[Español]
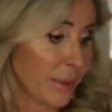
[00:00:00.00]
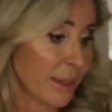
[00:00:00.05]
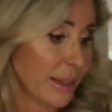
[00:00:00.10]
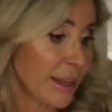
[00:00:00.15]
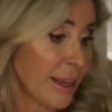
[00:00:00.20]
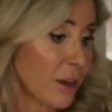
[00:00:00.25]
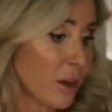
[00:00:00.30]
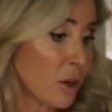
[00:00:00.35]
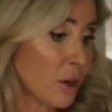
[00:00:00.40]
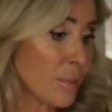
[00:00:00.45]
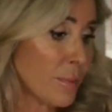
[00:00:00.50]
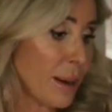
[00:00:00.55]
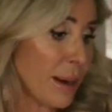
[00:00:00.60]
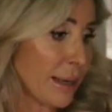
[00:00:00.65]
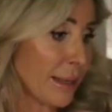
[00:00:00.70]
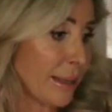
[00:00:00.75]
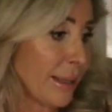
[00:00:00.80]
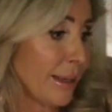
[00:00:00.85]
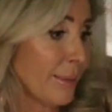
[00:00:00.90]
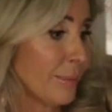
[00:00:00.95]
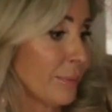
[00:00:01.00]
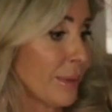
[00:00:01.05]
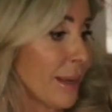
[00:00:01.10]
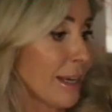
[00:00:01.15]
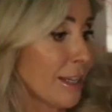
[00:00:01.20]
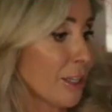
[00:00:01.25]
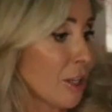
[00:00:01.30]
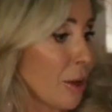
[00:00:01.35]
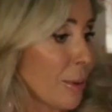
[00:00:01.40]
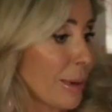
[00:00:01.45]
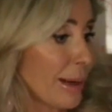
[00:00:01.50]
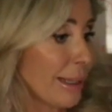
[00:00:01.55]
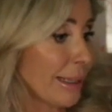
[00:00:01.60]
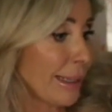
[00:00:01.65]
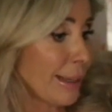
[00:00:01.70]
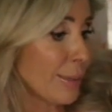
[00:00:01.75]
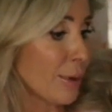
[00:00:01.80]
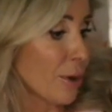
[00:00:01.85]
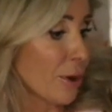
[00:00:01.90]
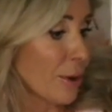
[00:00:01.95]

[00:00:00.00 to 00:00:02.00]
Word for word: ¿Quién comparte este objetivo